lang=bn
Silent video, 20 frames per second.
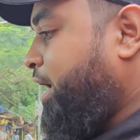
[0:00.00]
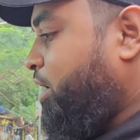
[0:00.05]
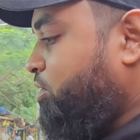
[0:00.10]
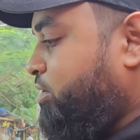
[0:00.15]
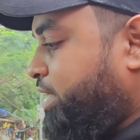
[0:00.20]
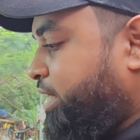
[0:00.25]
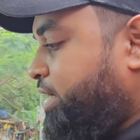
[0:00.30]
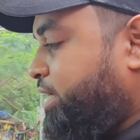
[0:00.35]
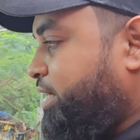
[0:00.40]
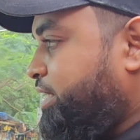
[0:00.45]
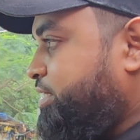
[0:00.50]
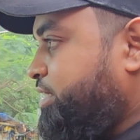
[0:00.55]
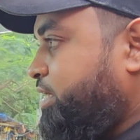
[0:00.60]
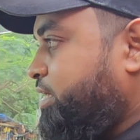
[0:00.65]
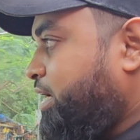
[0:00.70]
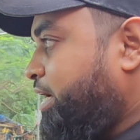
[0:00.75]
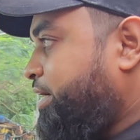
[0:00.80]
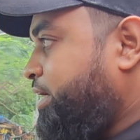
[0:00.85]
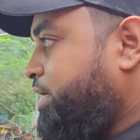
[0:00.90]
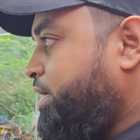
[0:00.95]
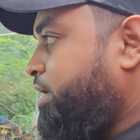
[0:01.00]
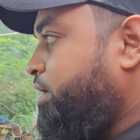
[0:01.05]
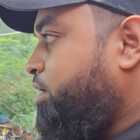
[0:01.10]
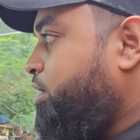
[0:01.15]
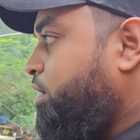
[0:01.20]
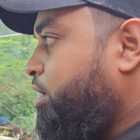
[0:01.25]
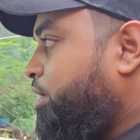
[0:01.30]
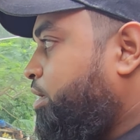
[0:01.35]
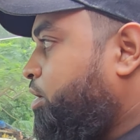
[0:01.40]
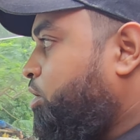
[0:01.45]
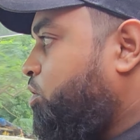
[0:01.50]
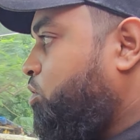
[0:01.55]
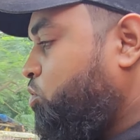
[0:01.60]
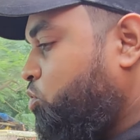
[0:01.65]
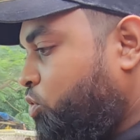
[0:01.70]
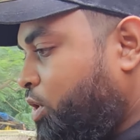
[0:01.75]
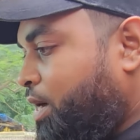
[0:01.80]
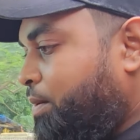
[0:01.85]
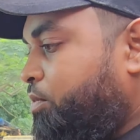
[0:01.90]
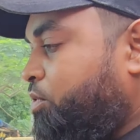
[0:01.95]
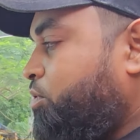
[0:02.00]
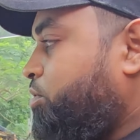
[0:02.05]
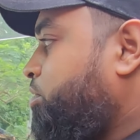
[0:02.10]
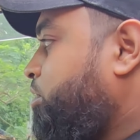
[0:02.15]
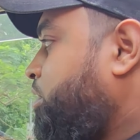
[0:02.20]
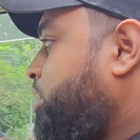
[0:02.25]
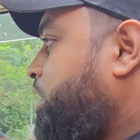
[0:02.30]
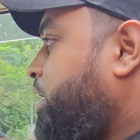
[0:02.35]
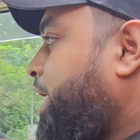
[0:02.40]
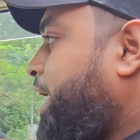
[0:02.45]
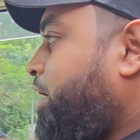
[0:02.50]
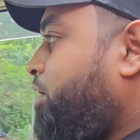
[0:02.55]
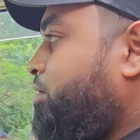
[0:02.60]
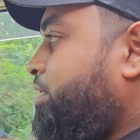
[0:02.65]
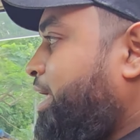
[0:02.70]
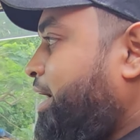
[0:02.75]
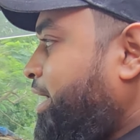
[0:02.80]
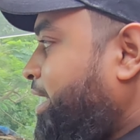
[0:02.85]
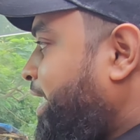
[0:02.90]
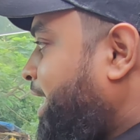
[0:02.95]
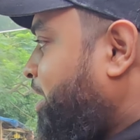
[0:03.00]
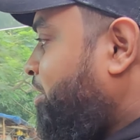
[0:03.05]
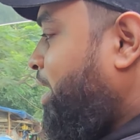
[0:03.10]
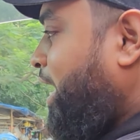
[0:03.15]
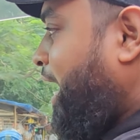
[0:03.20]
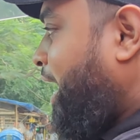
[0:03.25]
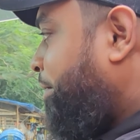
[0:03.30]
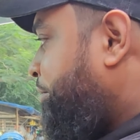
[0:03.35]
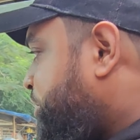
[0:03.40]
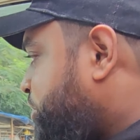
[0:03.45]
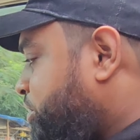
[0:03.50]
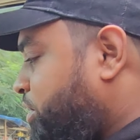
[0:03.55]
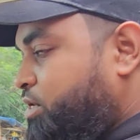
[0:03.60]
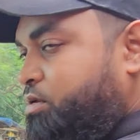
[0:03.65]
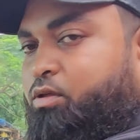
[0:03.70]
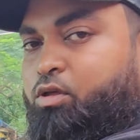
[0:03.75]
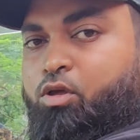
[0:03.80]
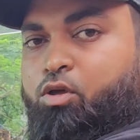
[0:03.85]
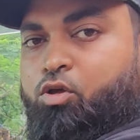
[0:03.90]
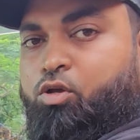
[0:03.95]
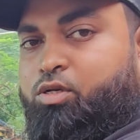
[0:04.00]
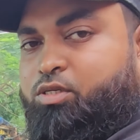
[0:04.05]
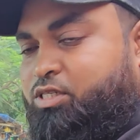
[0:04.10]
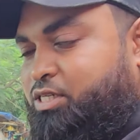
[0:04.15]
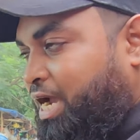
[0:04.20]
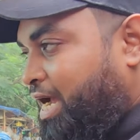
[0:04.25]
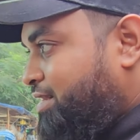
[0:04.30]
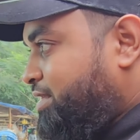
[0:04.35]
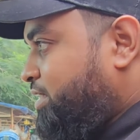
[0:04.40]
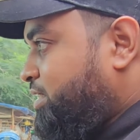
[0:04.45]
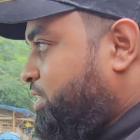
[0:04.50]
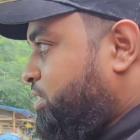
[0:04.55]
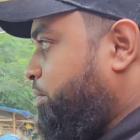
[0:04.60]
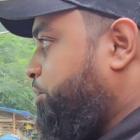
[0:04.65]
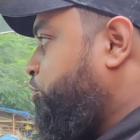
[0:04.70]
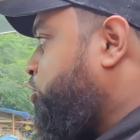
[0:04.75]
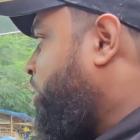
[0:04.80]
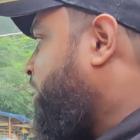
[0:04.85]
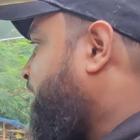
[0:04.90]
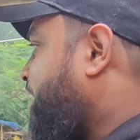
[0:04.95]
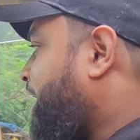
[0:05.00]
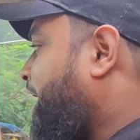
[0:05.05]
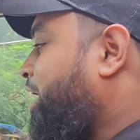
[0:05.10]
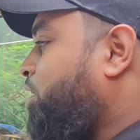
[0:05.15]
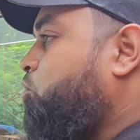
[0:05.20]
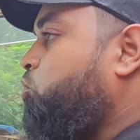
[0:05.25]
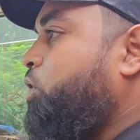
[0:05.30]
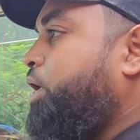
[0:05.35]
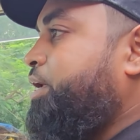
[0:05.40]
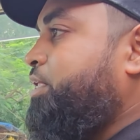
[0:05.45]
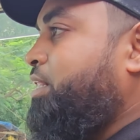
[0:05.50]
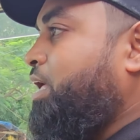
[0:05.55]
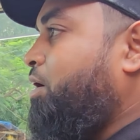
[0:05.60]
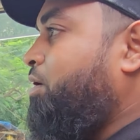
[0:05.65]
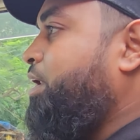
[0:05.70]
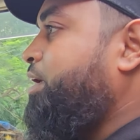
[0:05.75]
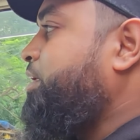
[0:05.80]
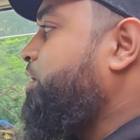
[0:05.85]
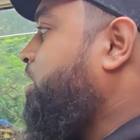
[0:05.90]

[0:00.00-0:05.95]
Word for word: এখন দেখেন এই যে গাড়িটাকে ঘুরাবো এখন দেখেন এখন আমি যদি সাথে সাথে পুরোটা না ঘুরাই তাহলে কি